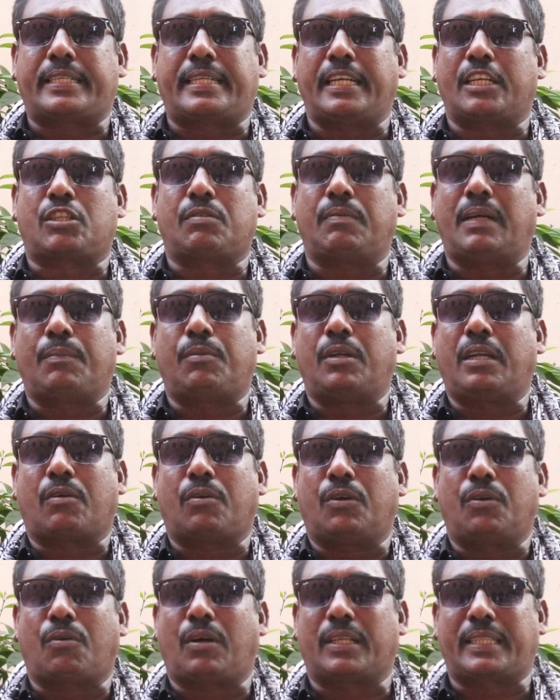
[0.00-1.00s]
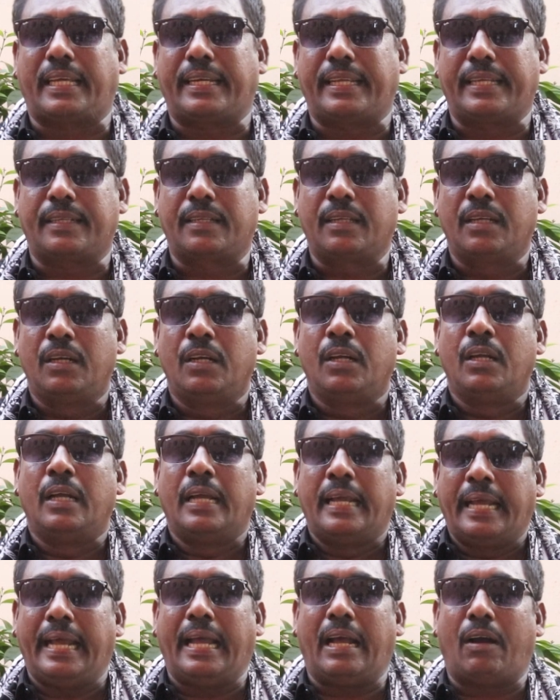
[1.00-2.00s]
আর সেই সময় বলে কোনো কথা নেই
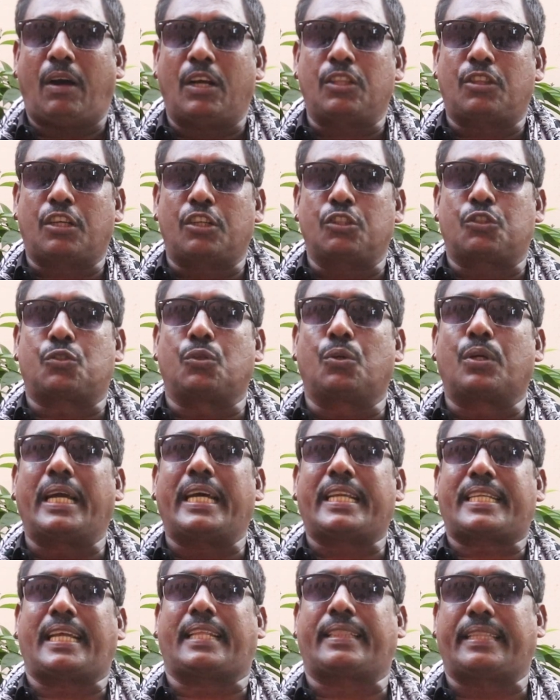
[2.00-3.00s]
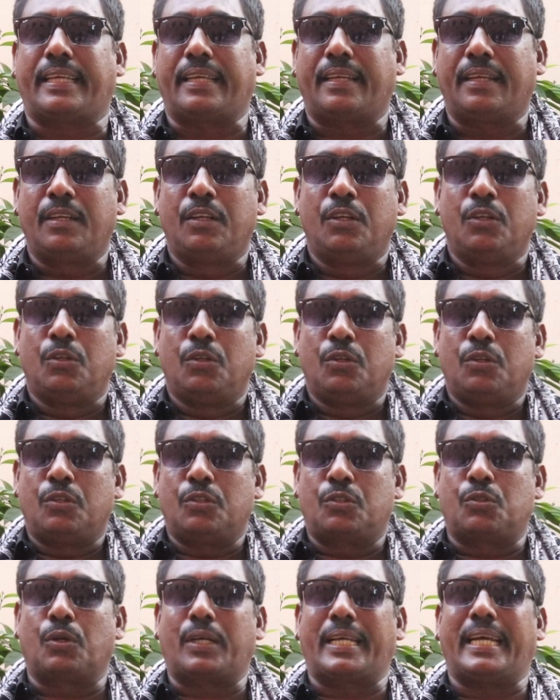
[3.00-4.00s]
হ্যাঁ হয়তো কি যুগের সাথে
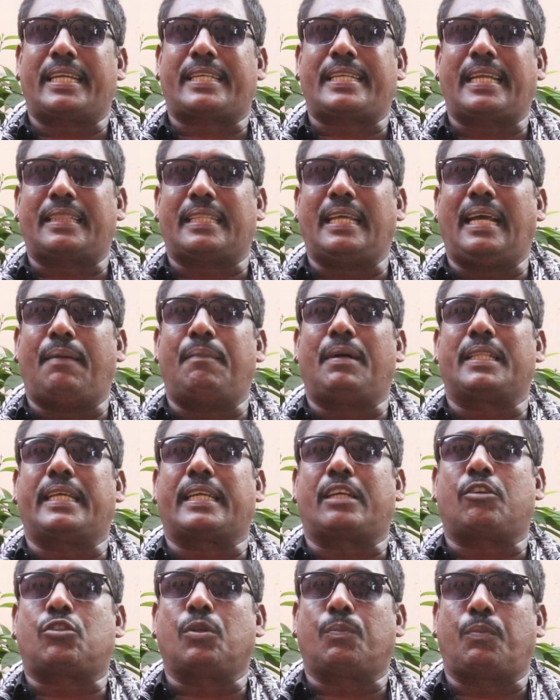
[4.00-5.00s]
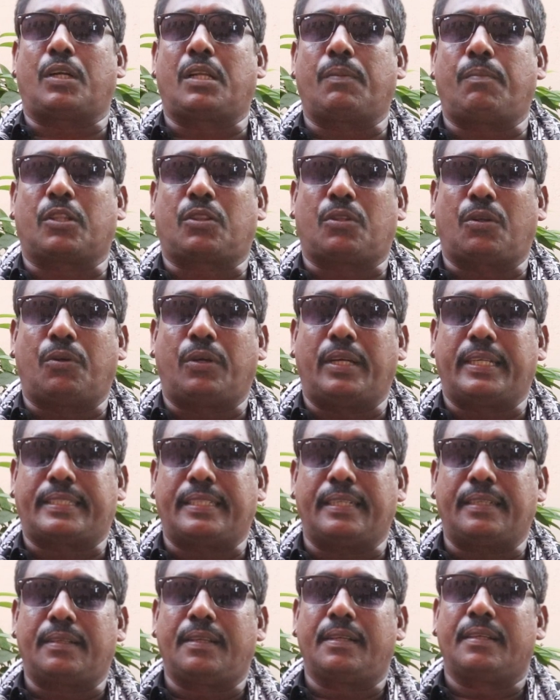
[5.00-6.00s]
যুগের সাথে আমাদের কিছু পরিবর্তন
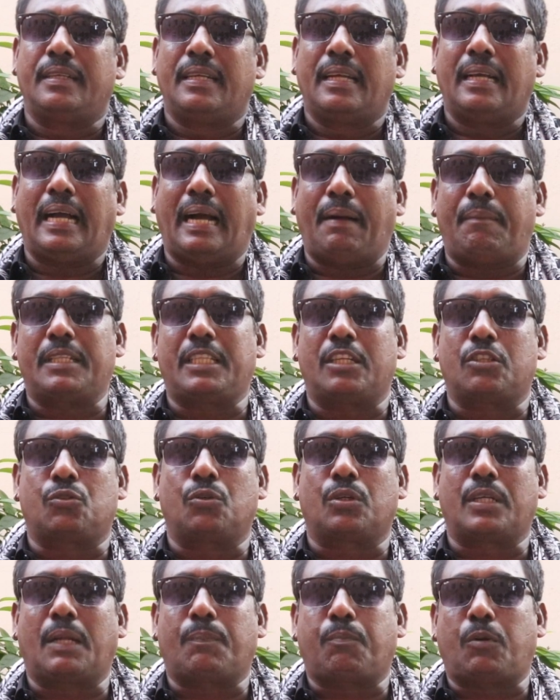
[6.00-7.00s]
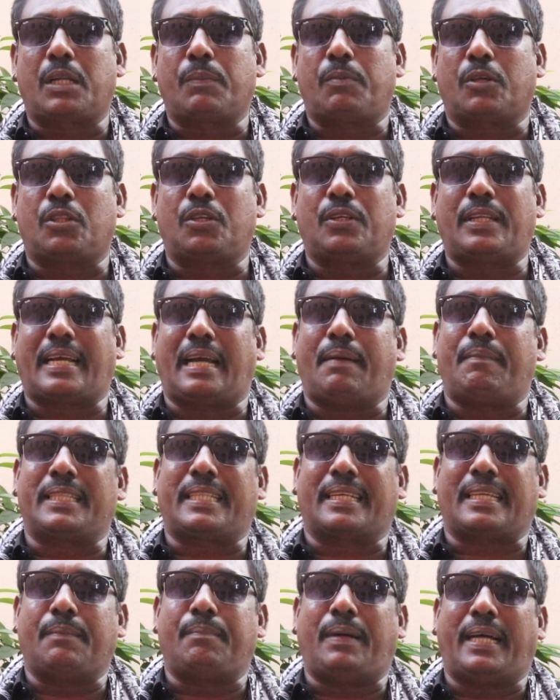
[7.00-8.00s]
হয়েছে আমাদের যুগের পরিবর্তনটাকে
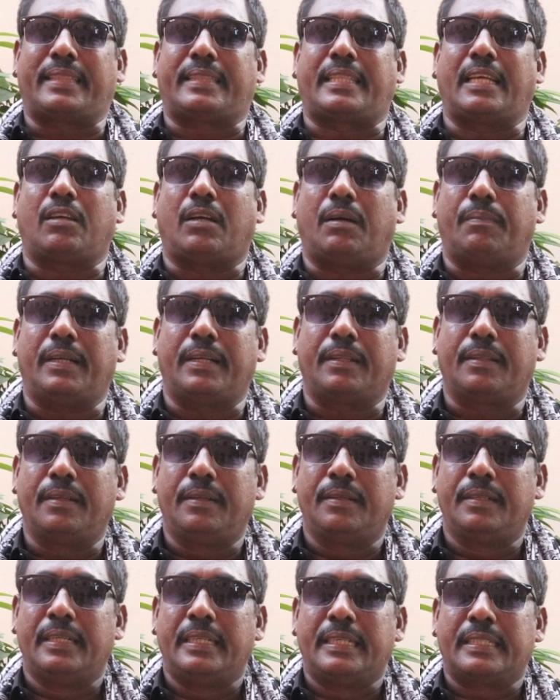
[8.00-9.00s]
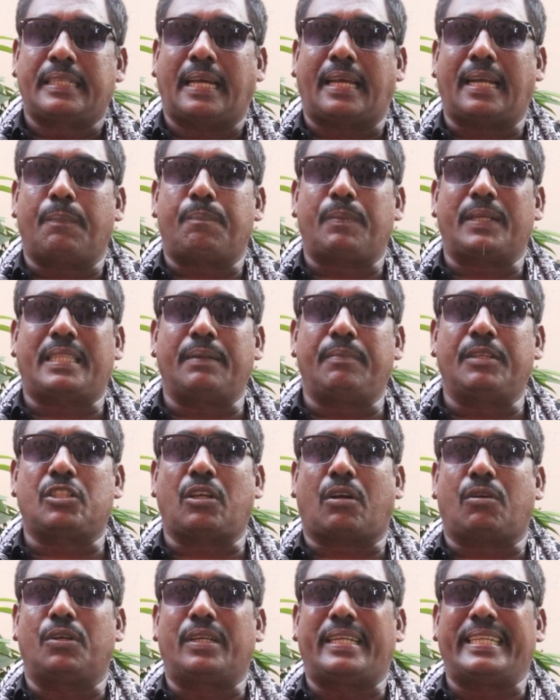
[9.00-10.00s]
আমাদেরকে মানতেই হবে সারা পৃথিবী
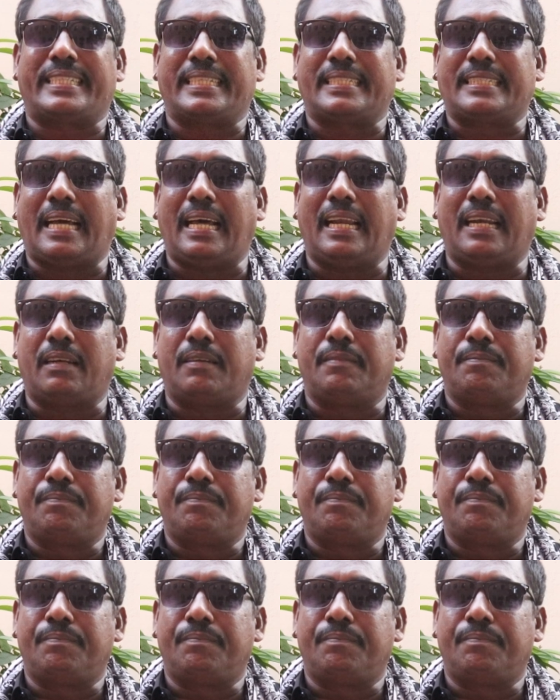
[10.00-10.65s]
যখন ডিজিটাল